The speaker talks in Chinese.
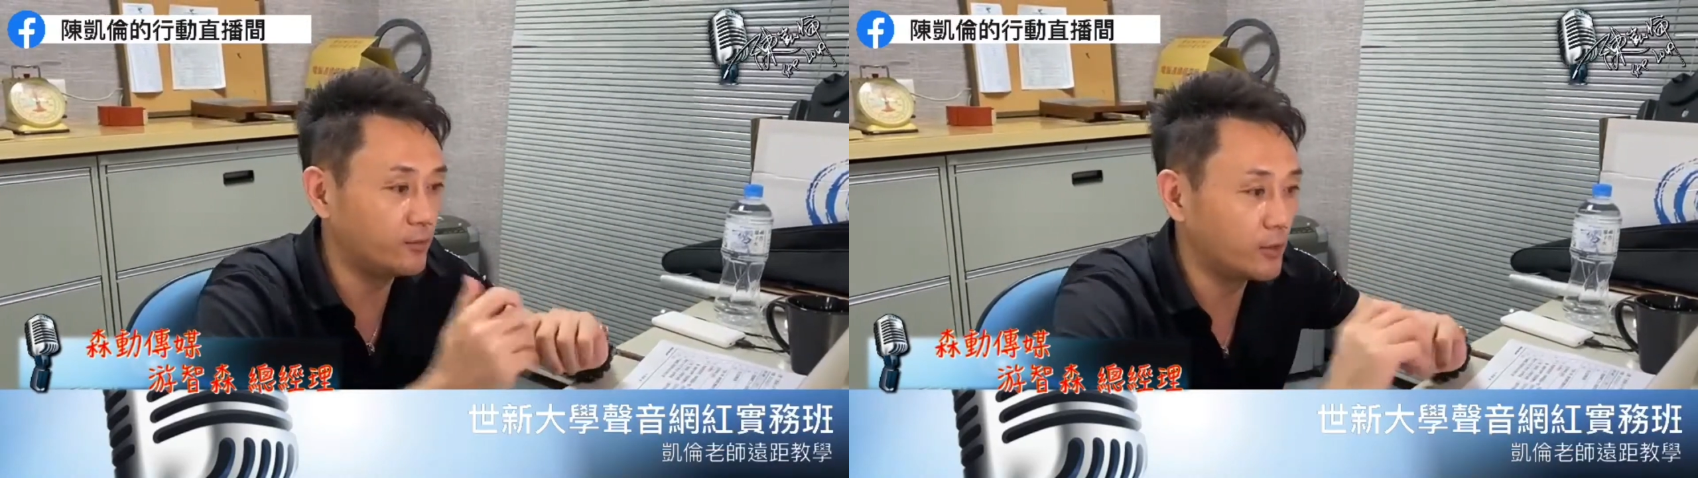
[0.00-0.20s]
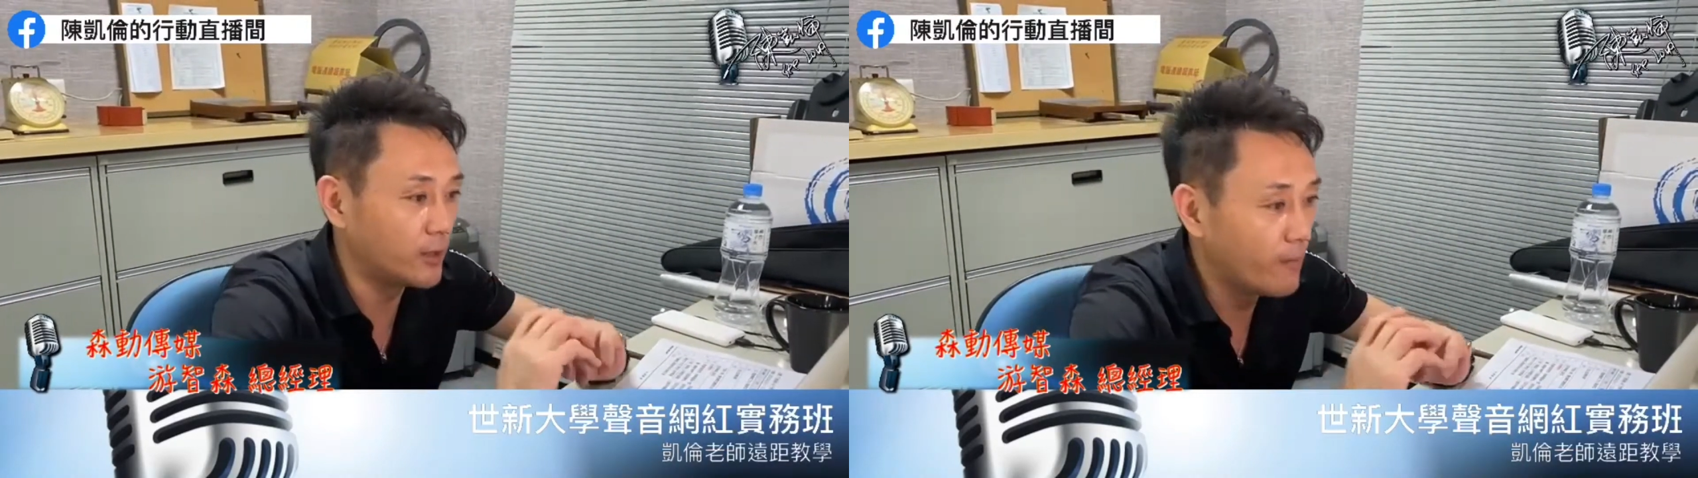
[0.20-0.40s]

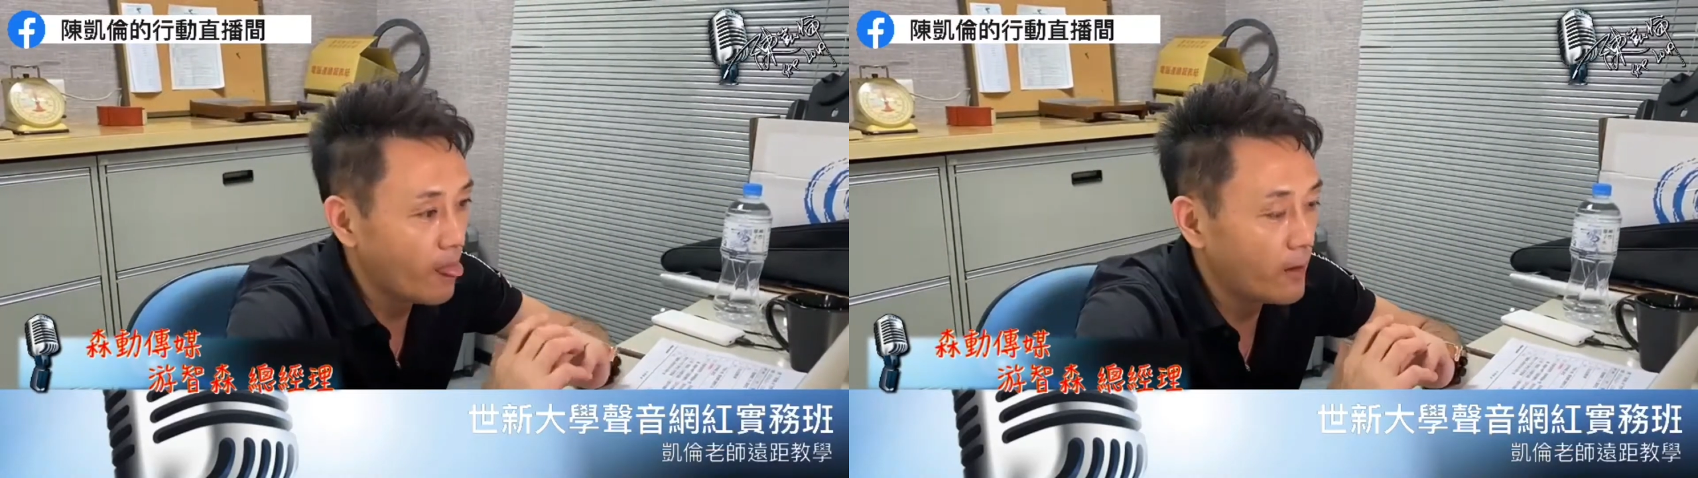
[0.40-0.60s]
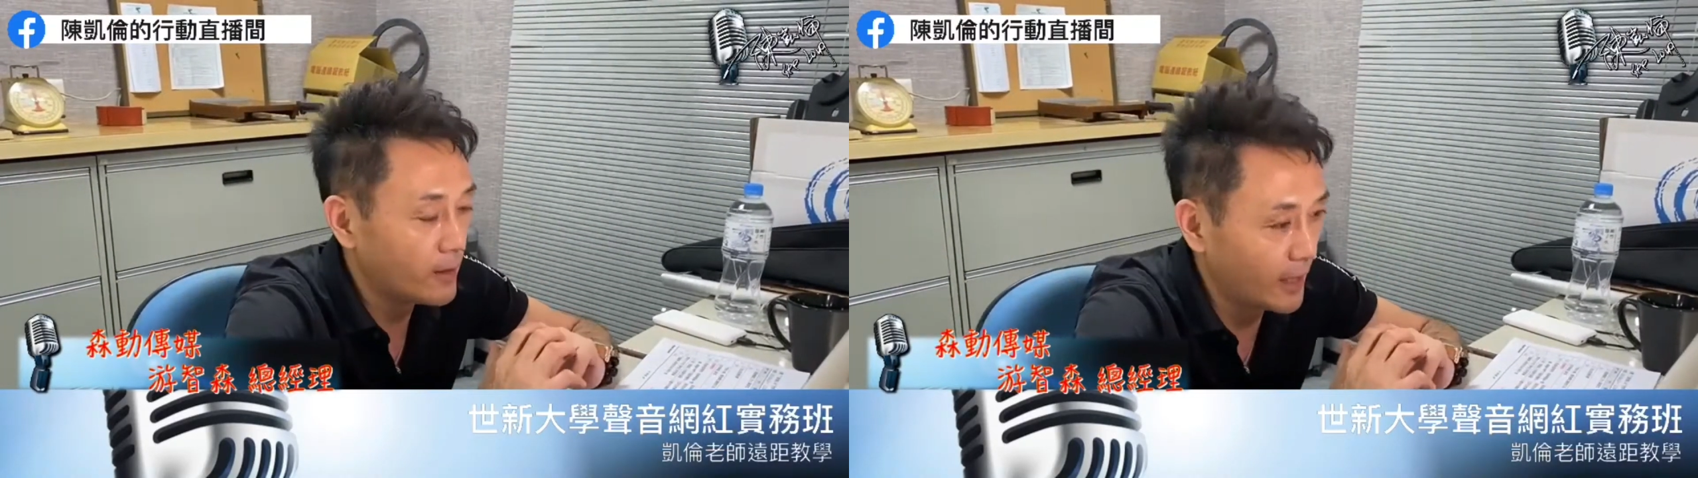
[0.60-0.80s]
克服，
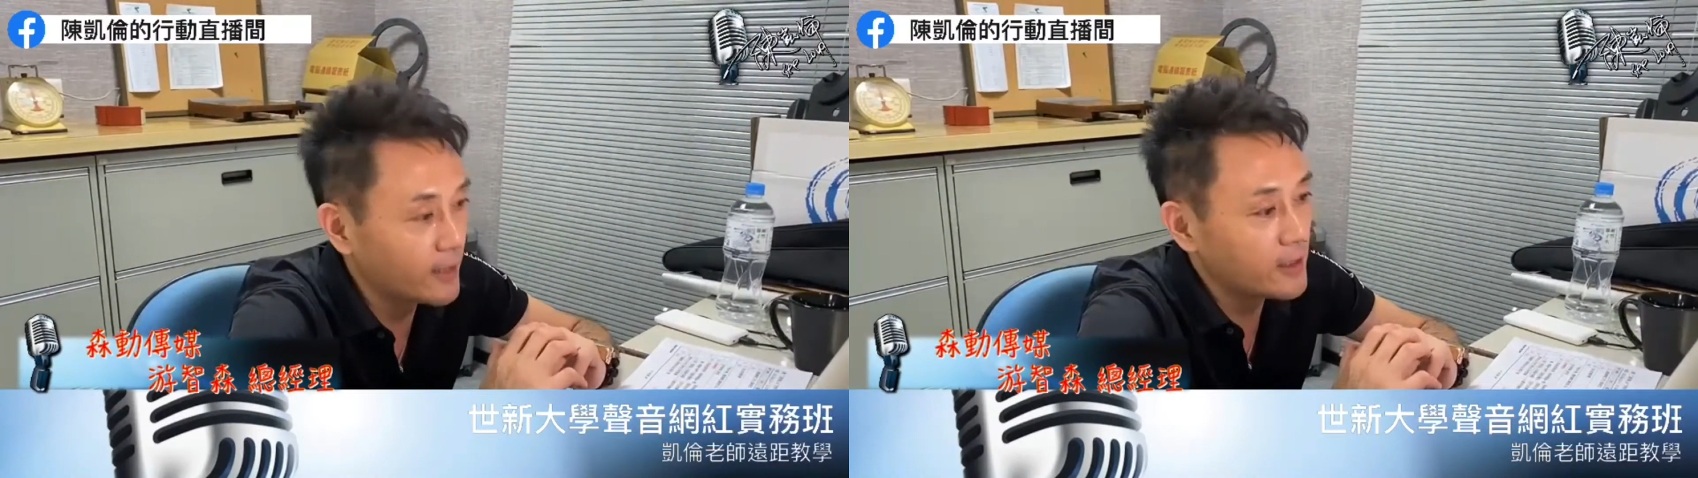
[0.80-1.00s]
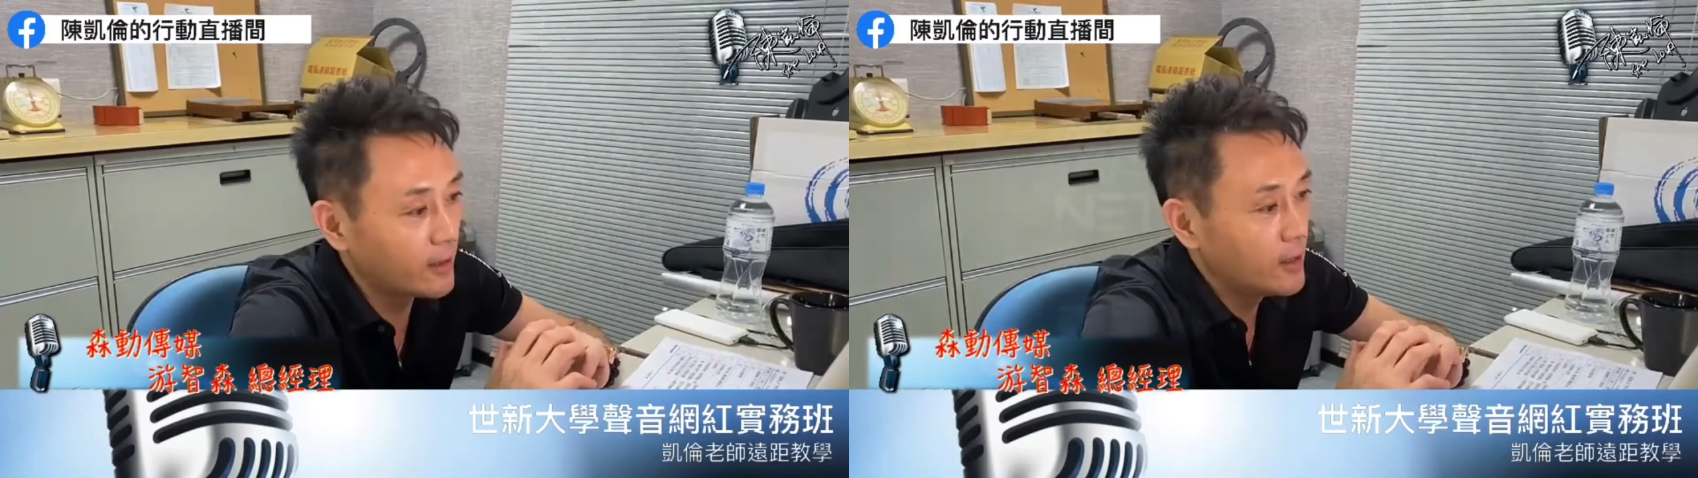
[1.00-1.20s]

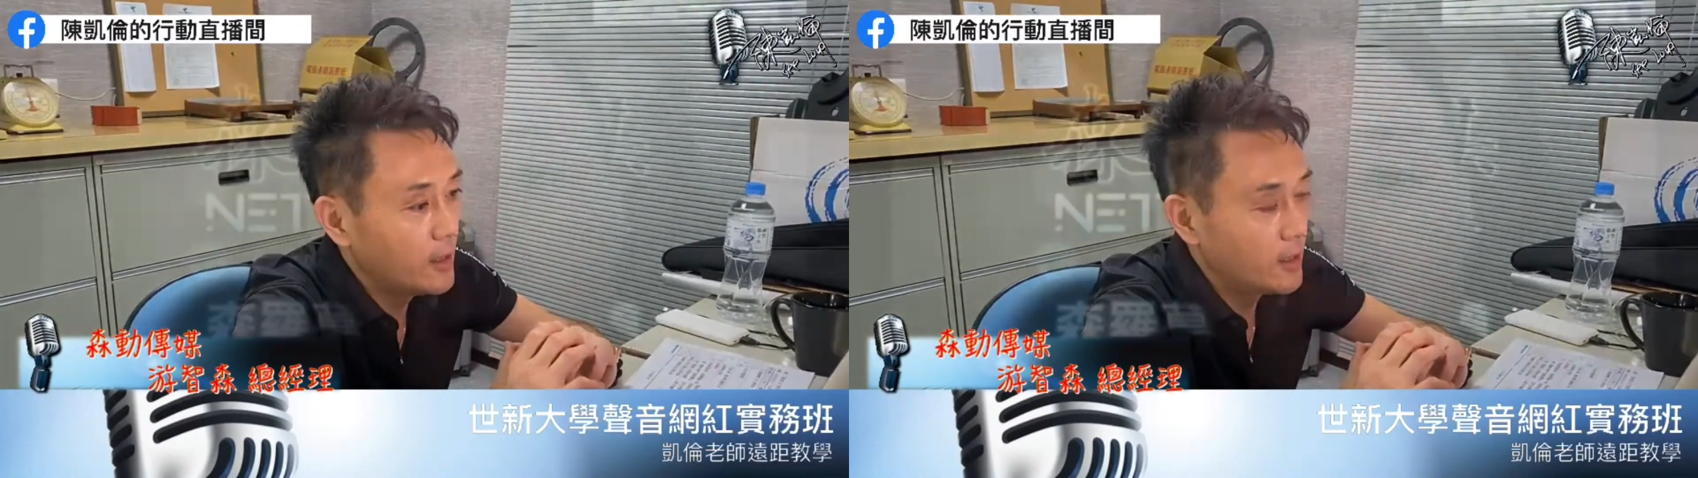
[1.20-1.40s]
大概讲，